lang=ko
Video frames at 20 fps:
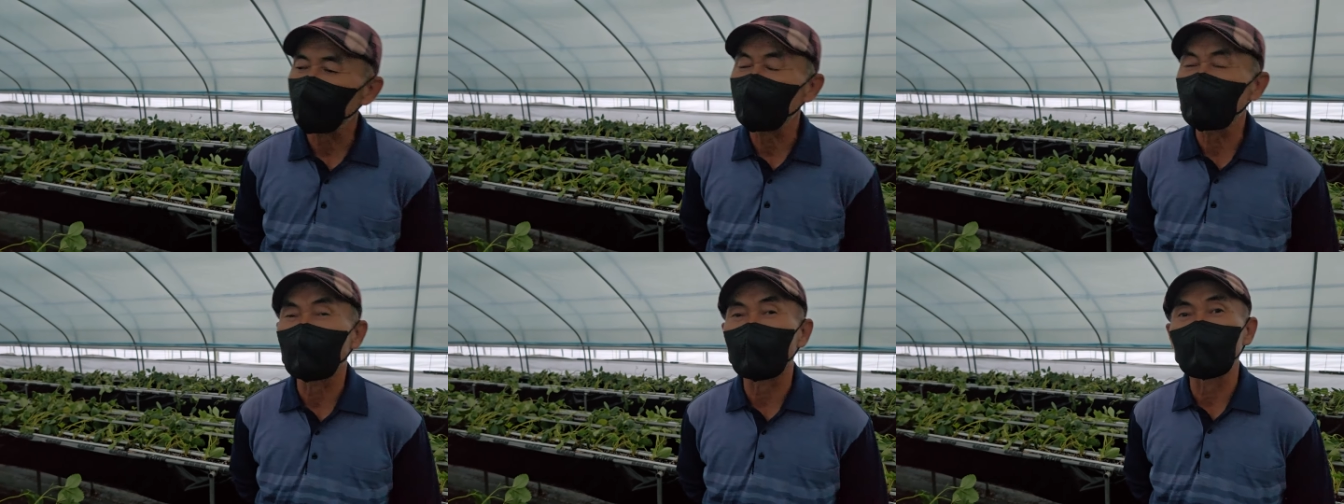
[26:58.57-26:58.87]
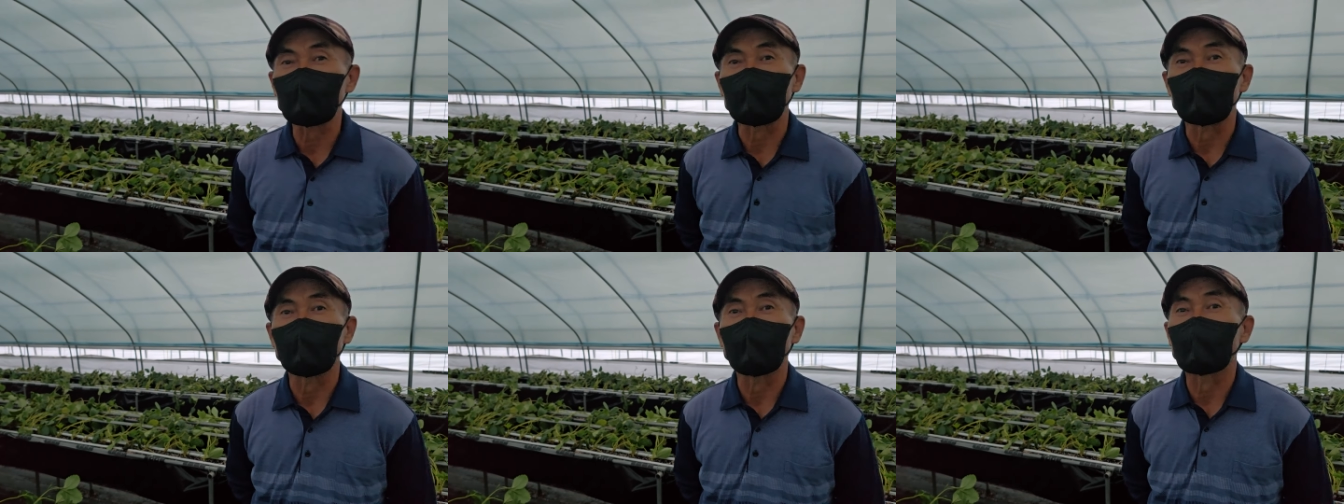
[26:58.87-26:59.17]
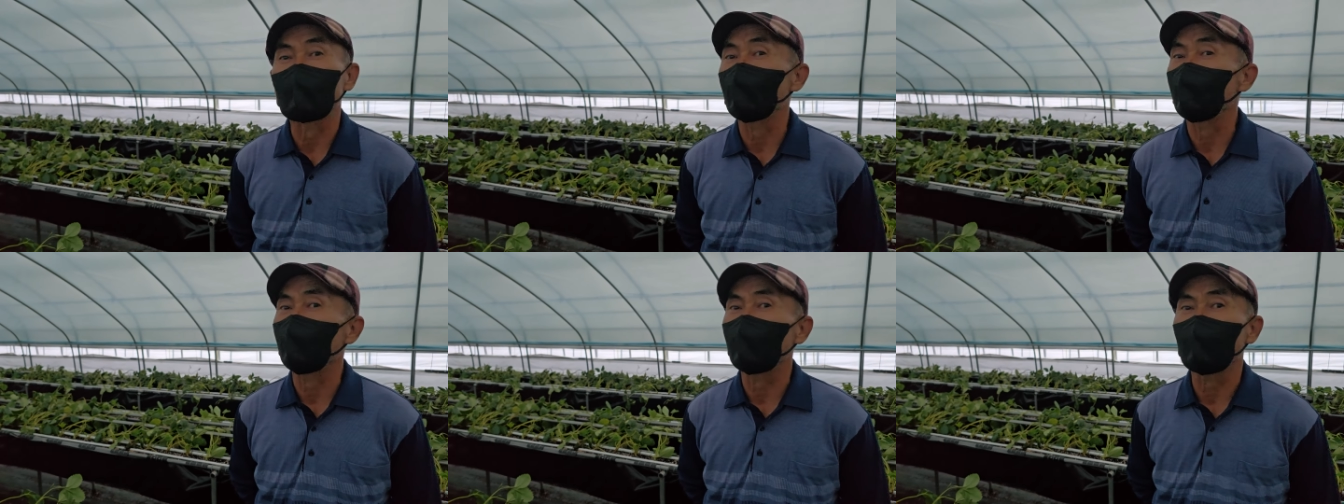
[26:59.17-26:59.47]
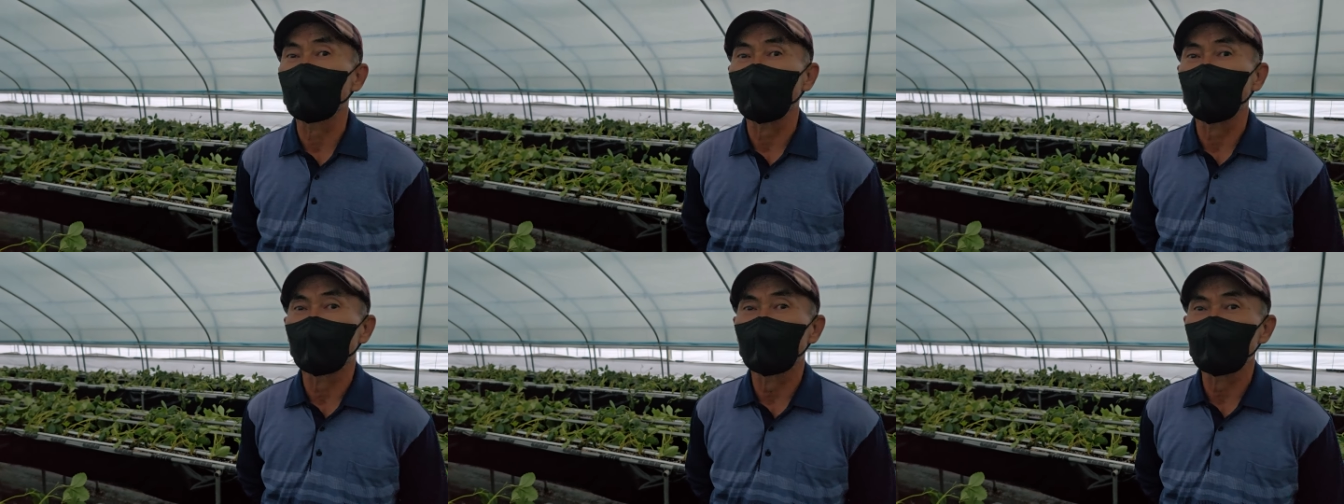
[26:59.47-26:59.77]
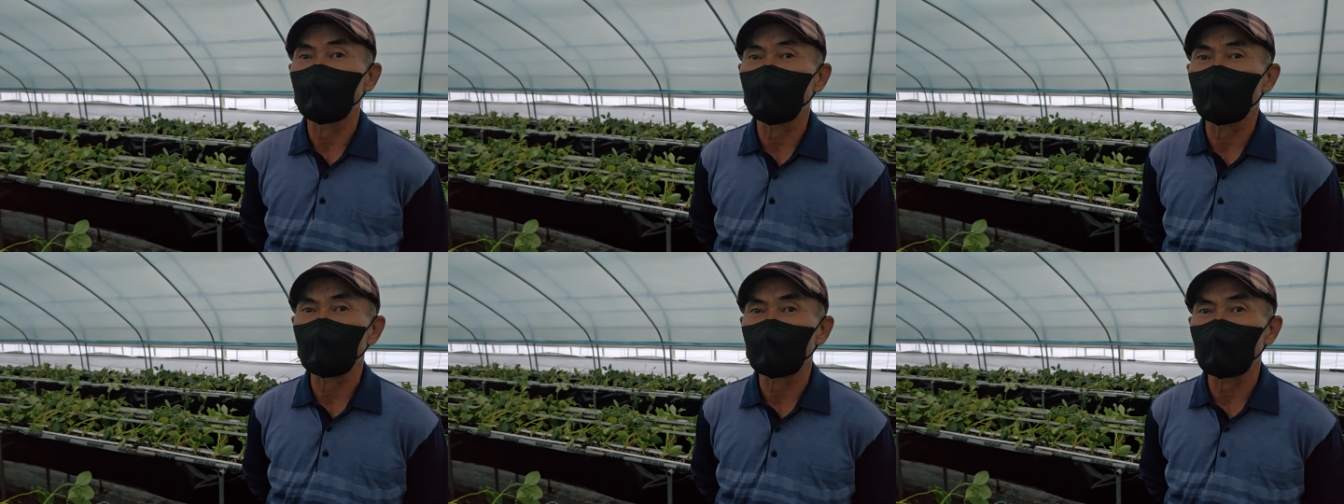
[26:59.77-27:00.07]
일시값이 얼마나 올라
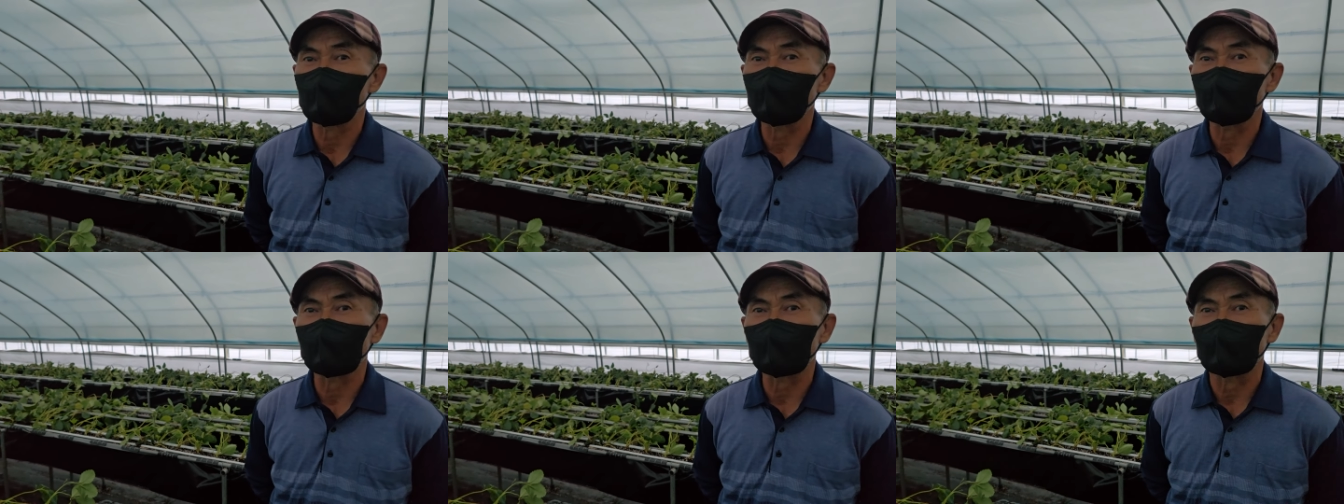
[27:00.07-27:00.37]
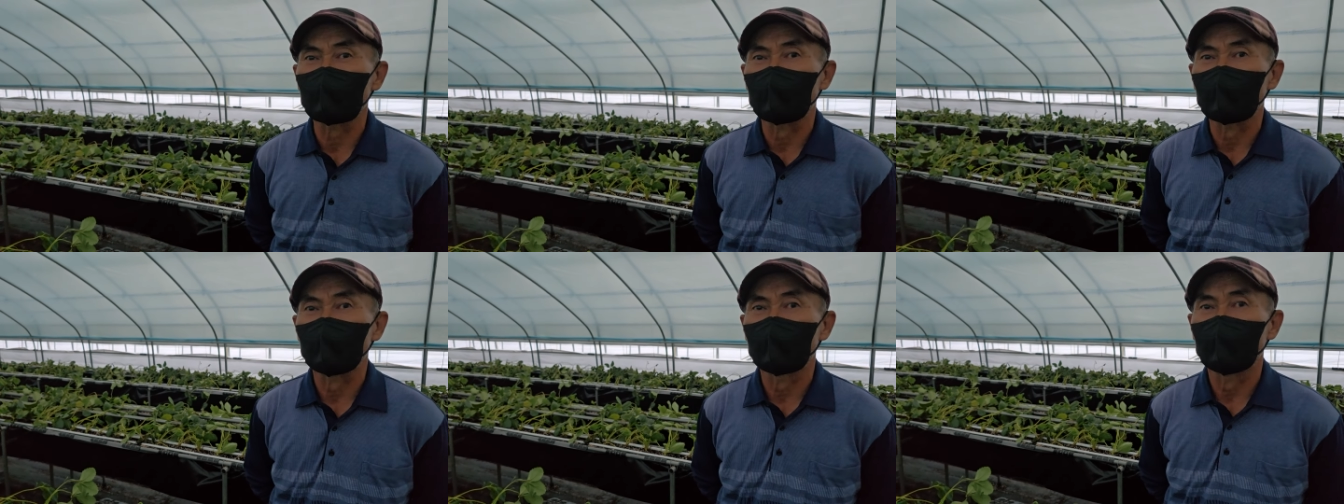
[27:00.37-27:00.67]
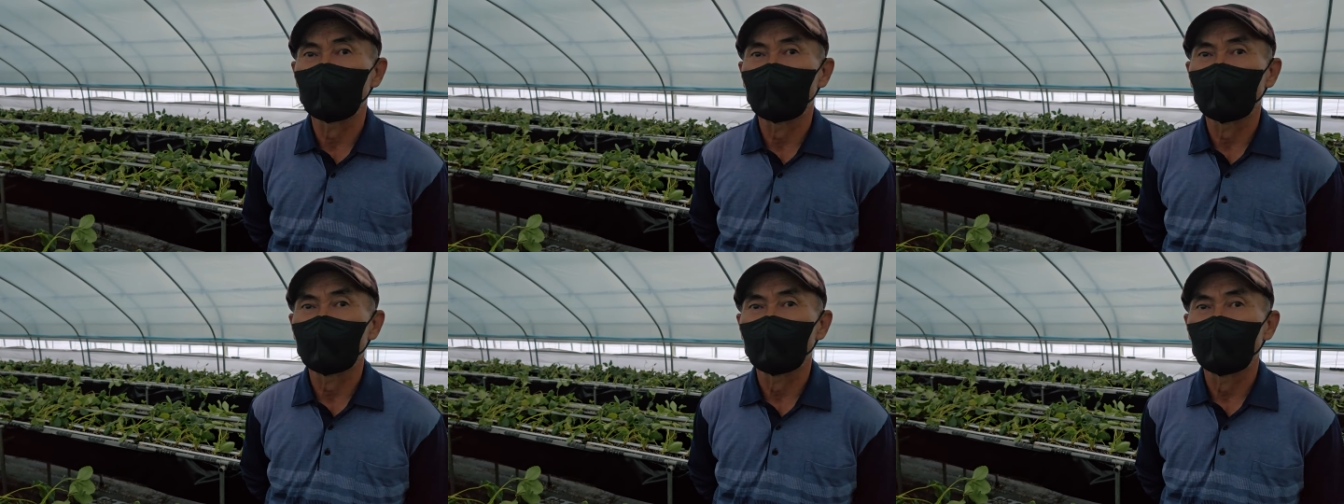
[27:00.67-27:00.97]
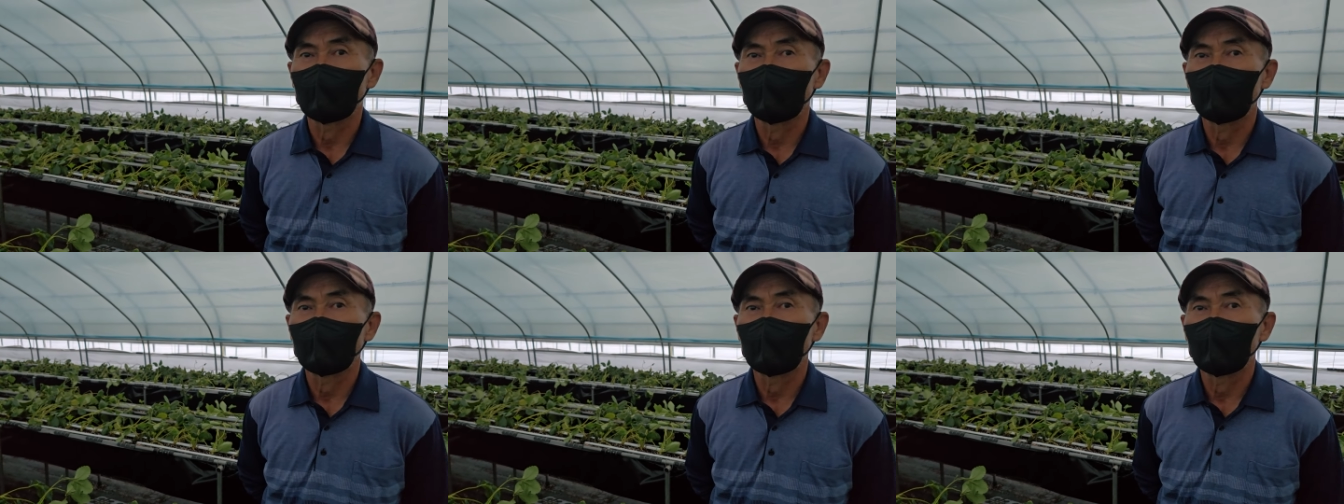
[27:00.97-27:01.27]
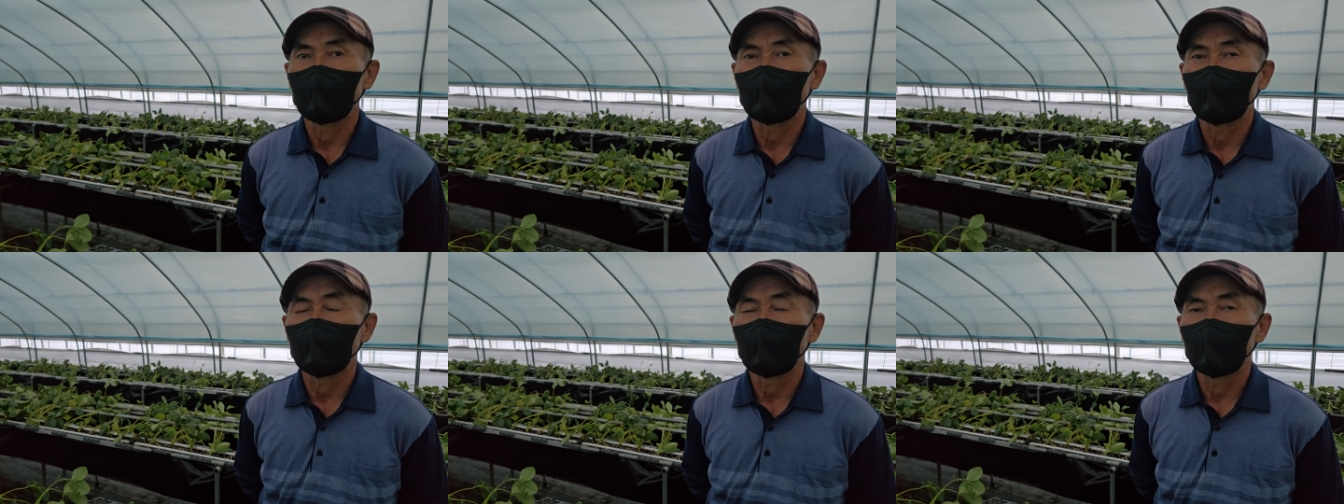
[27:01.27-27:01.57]
줄수 있습니까? 음,
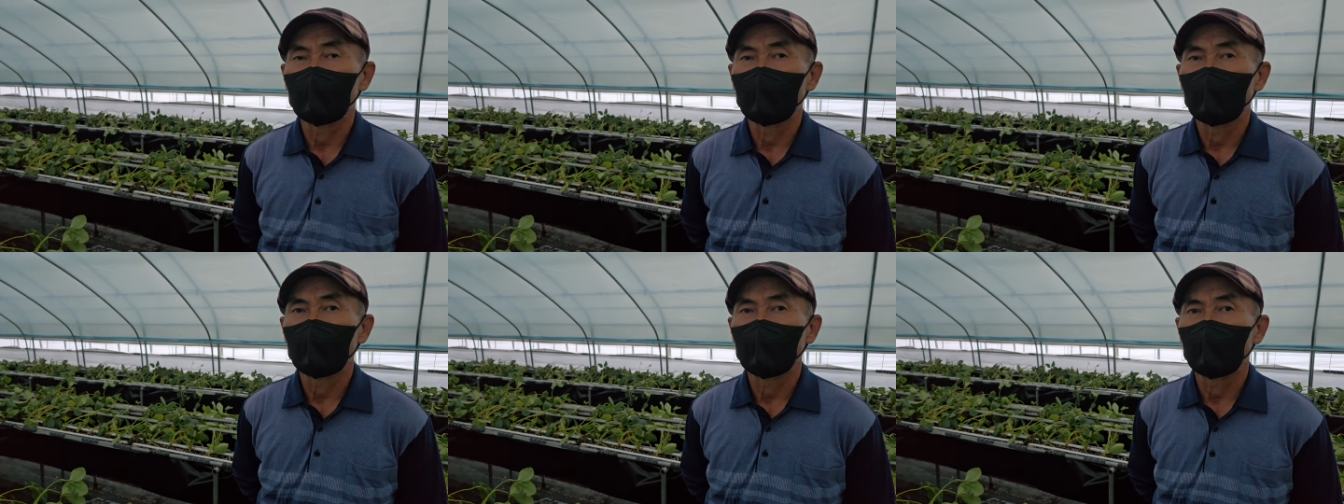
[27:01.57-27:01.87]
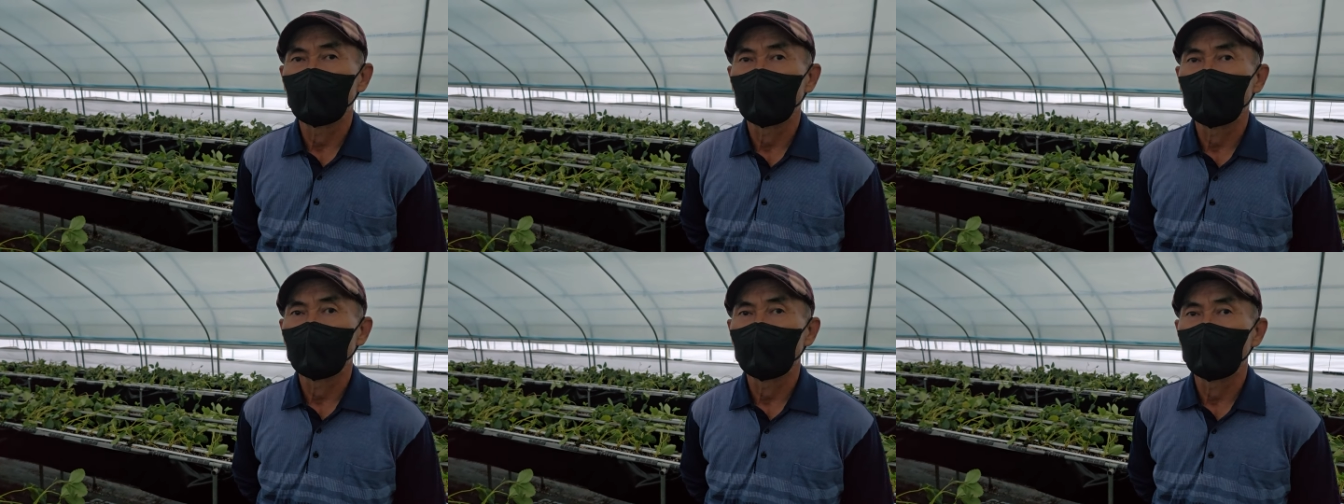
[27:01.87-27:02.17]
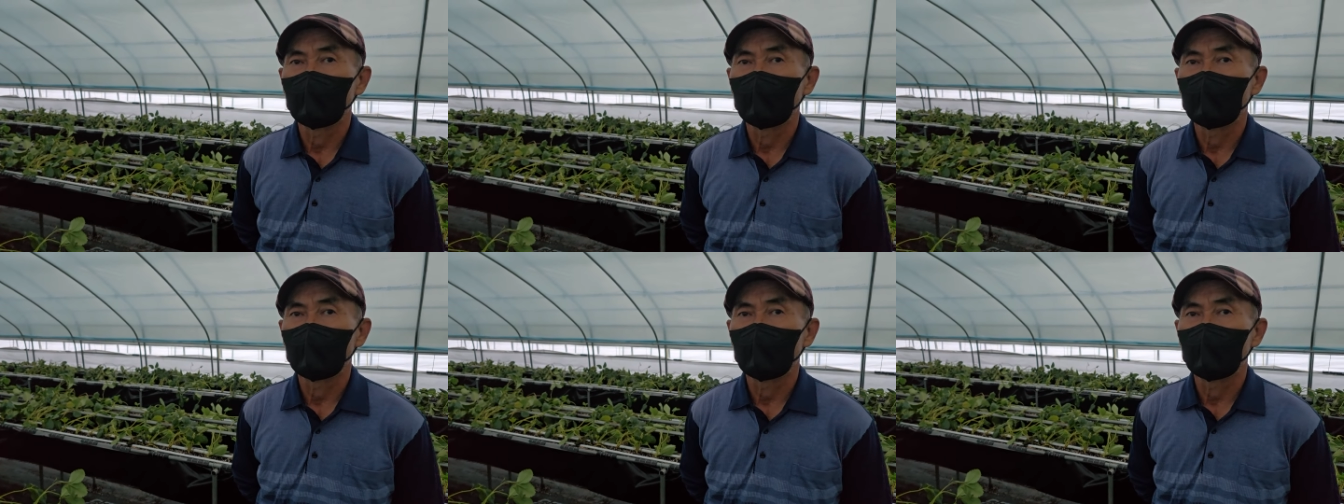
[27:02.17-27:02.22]
저 공급은